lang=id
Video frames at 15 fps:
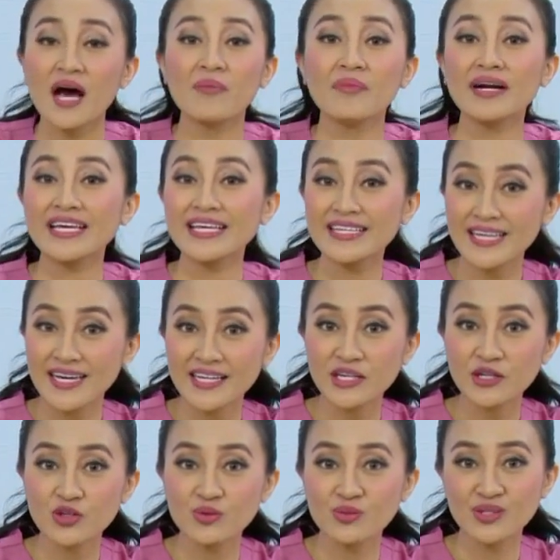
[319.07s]
menghindari
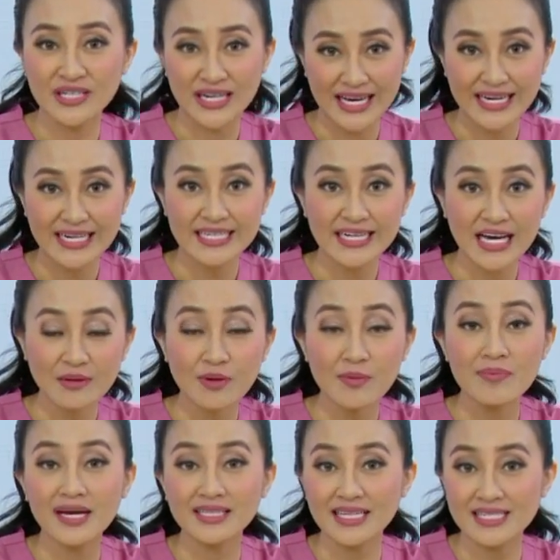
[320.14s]
kerumunan, dan
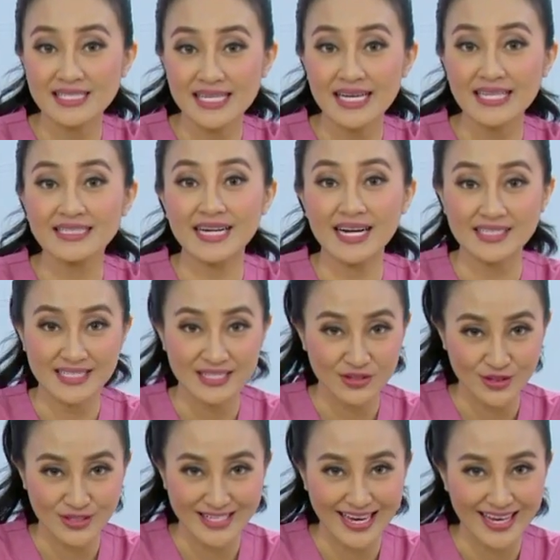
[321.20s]
membatasi interaksi
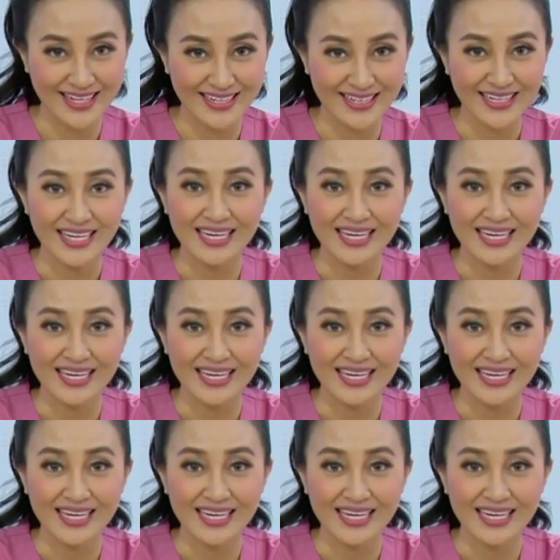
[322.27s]
sosial.